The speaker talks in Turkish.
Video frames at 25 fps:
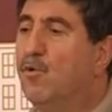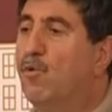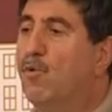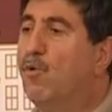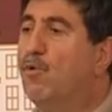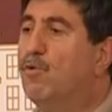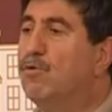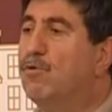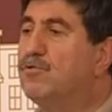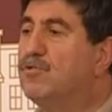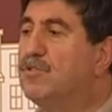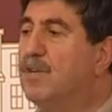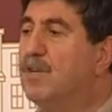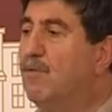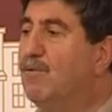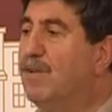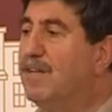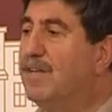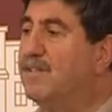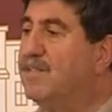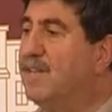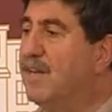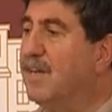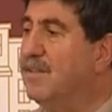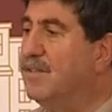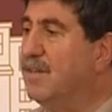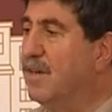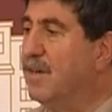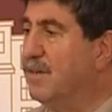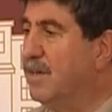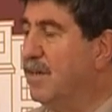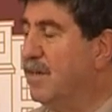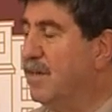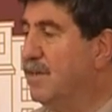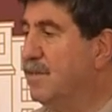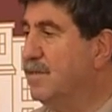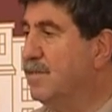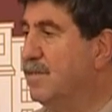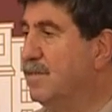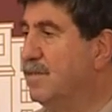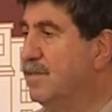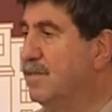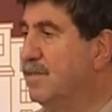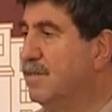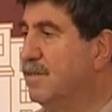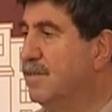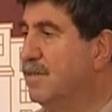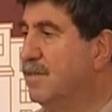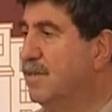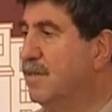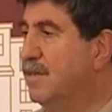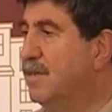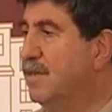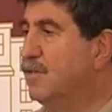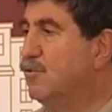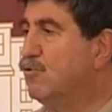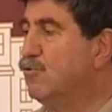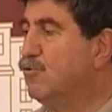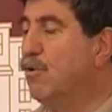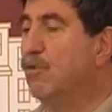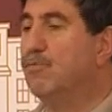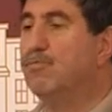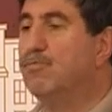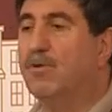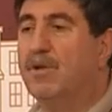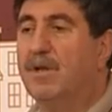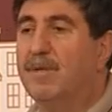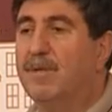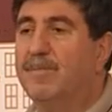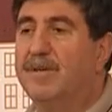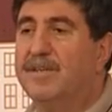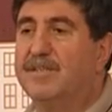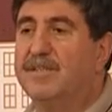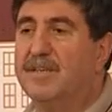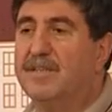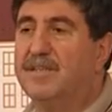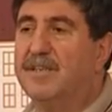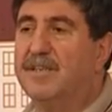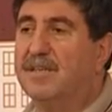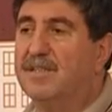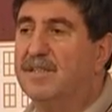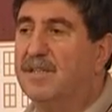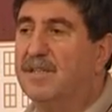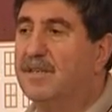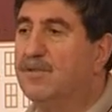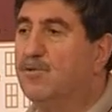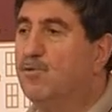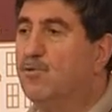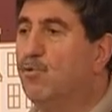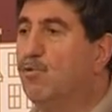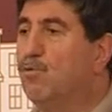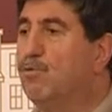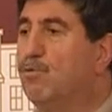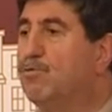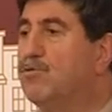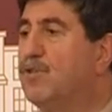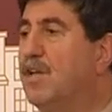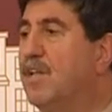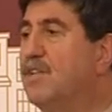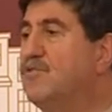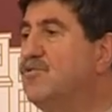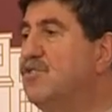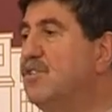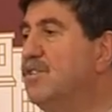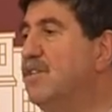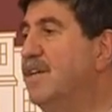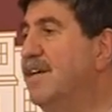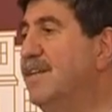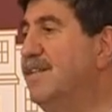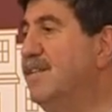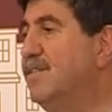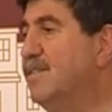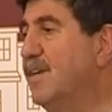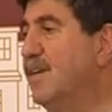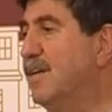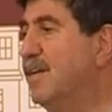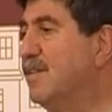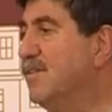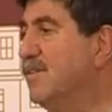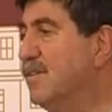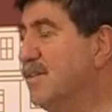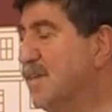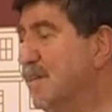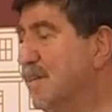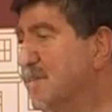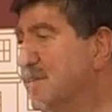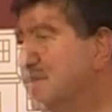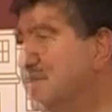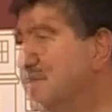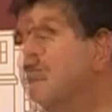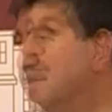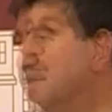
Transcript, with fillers: ulus devletten yana son dönemlerde kendilerini ulusalcı diye nitelendiren,